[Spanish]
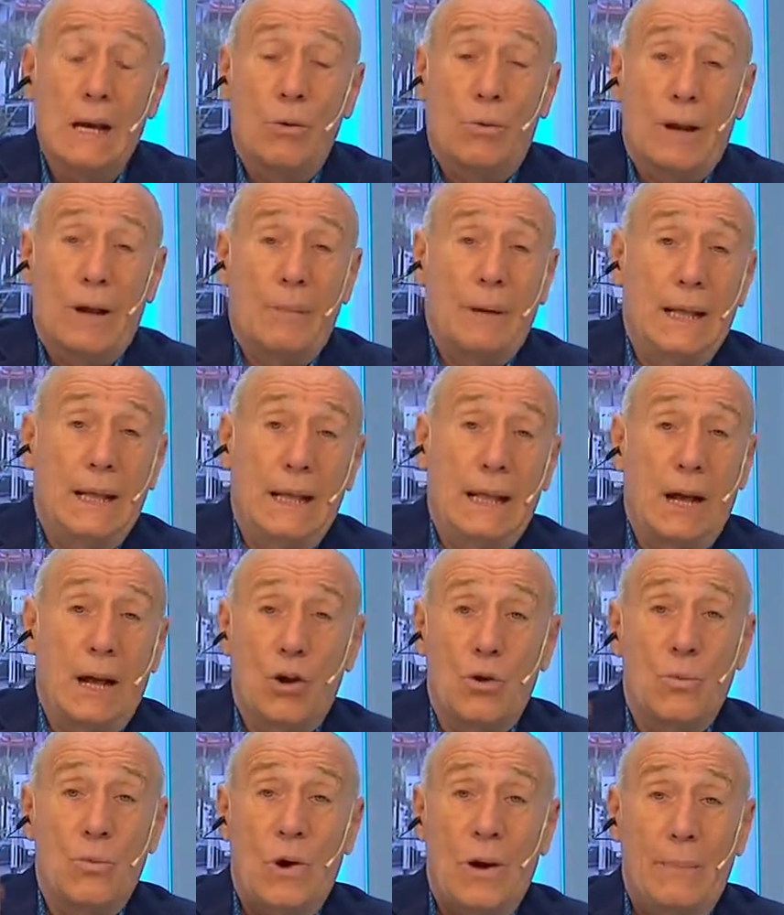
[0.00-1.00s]
una, medida
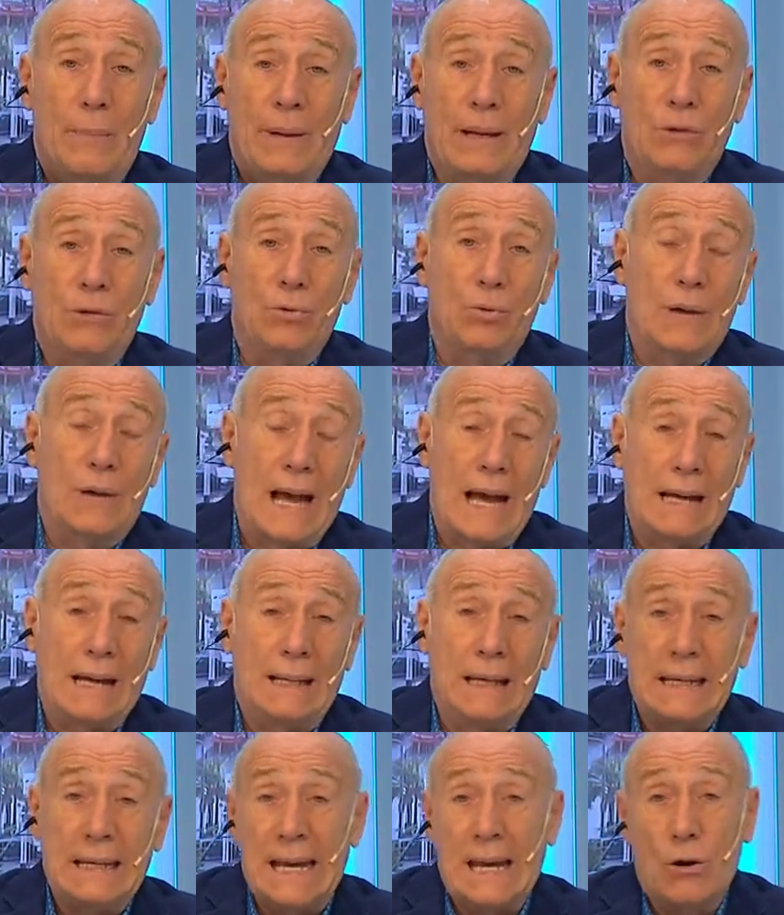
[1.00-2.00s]
como
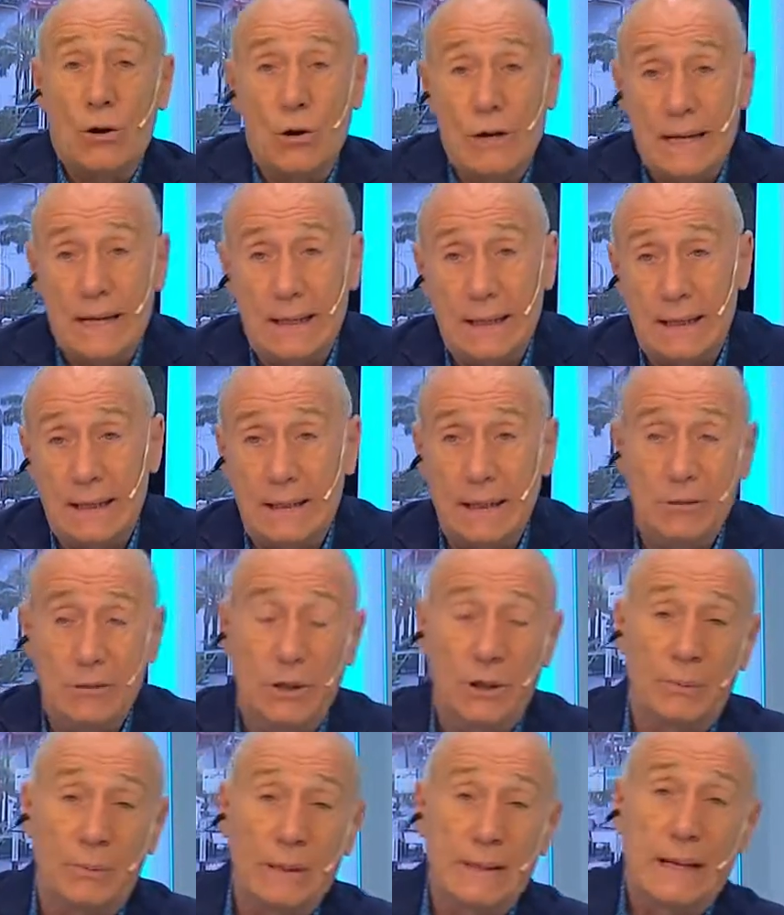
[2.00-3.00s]
apresurada y egoísta, decir,
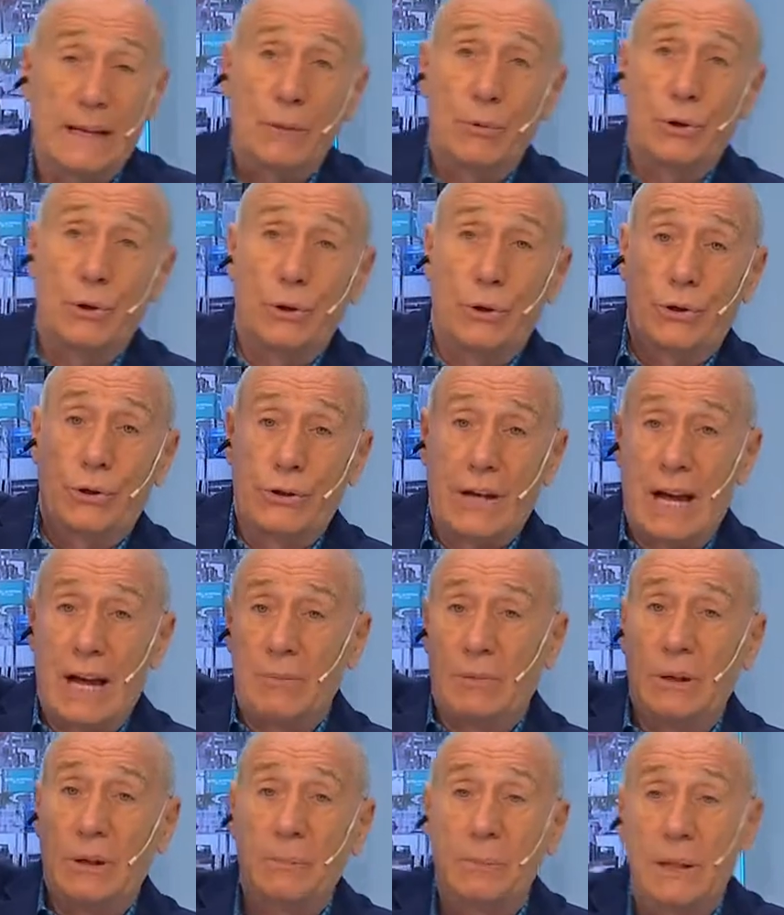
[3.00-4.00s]
bueno, me salvo yo,
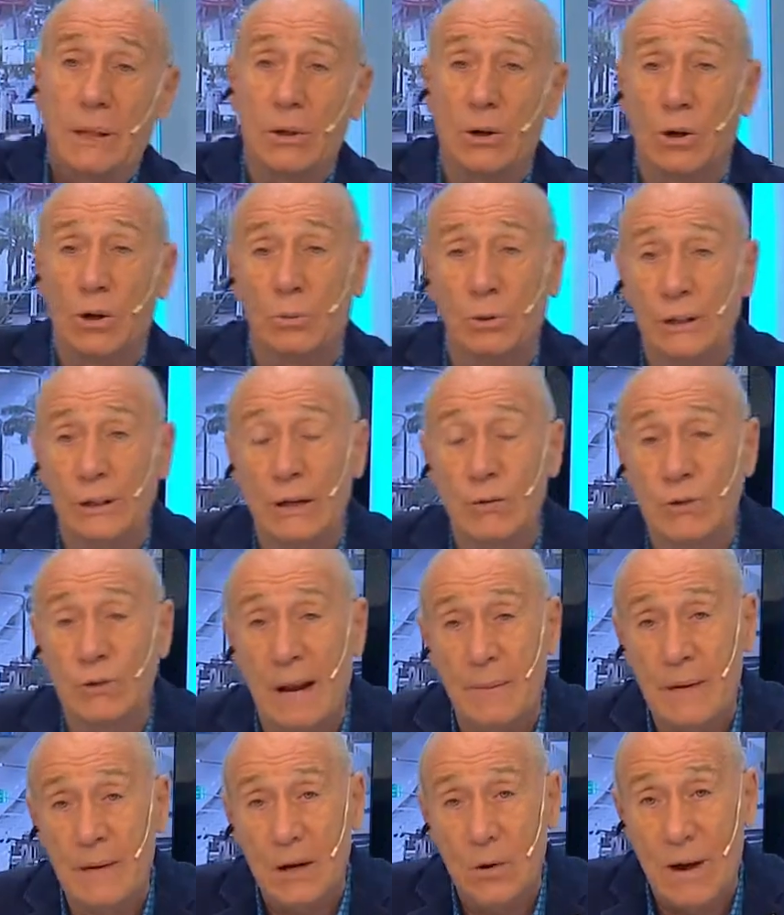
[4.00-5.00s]
llamo y pido, como tengo
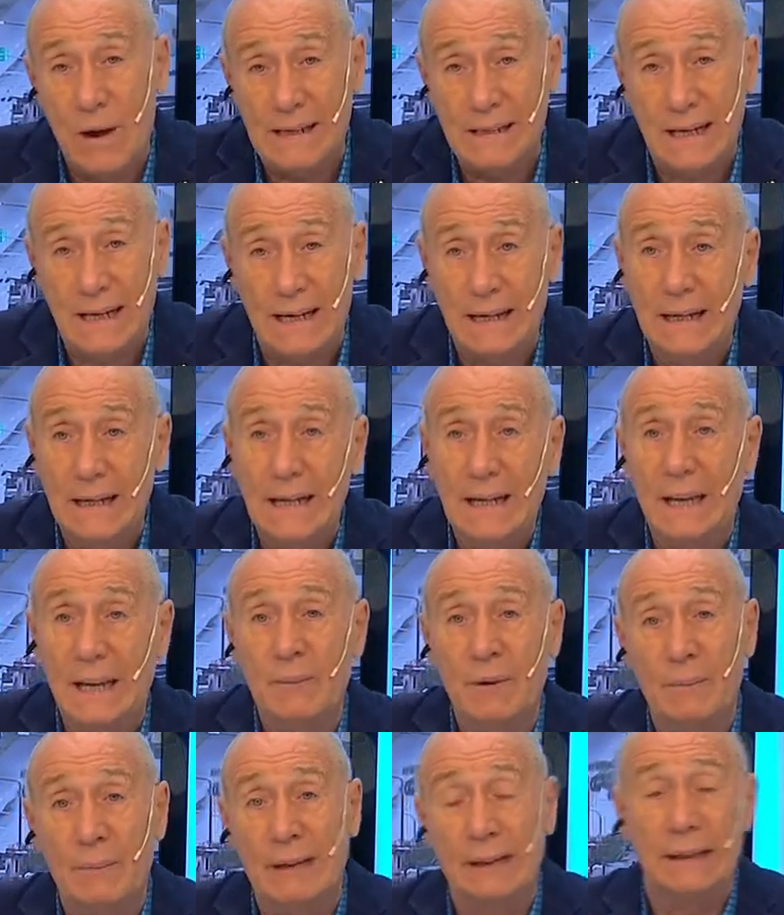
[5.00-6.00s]
un amigo allá,
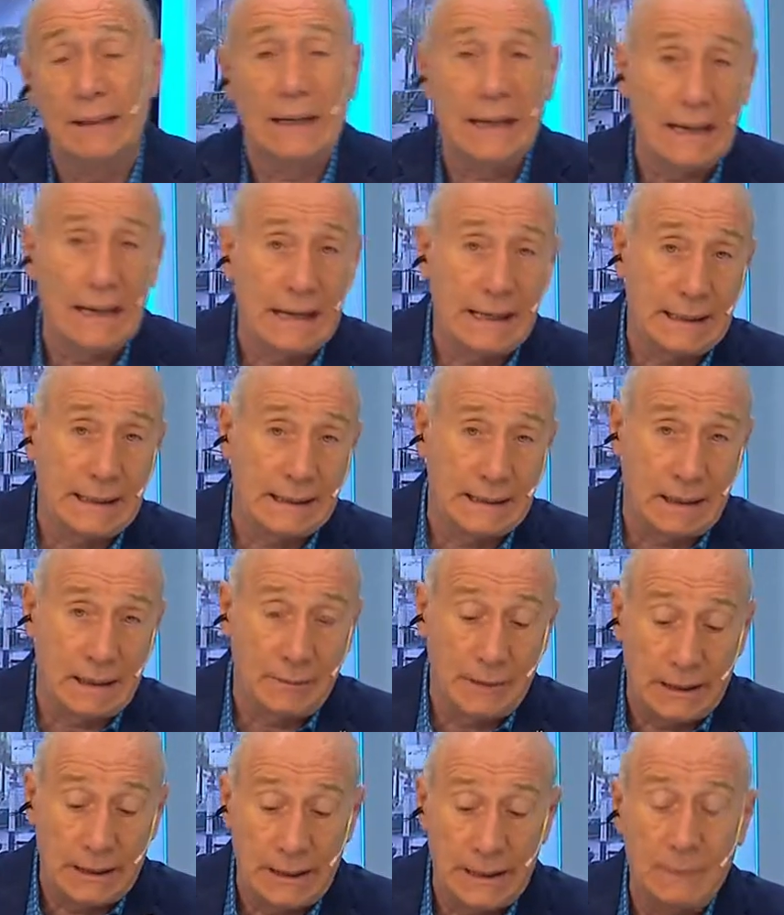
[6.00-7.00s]
que me mande la
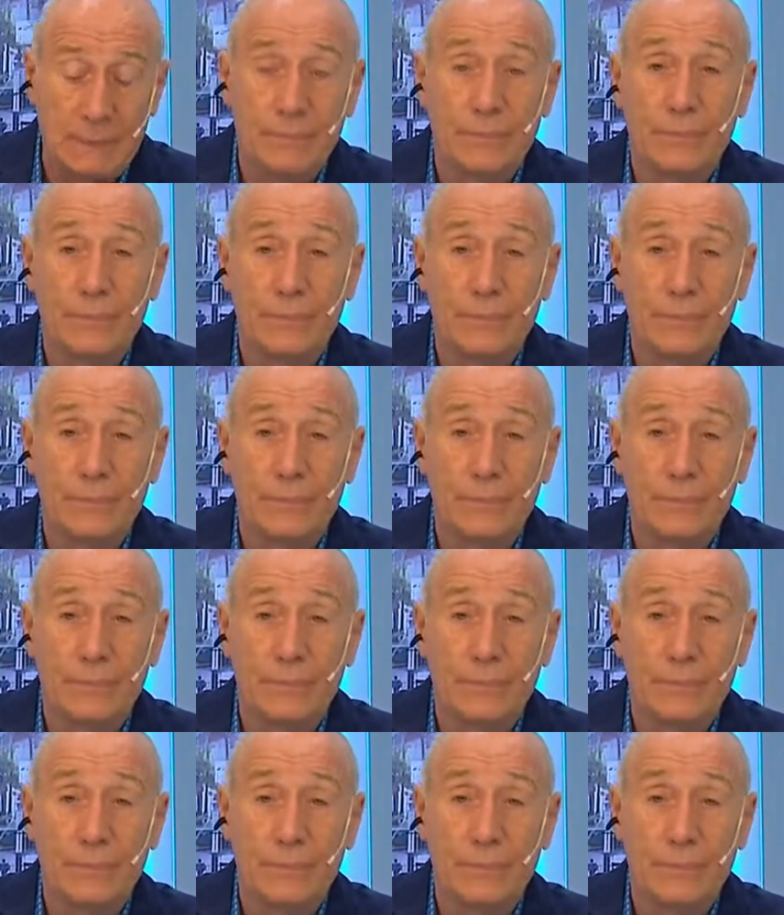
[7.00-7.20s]
gendarmería.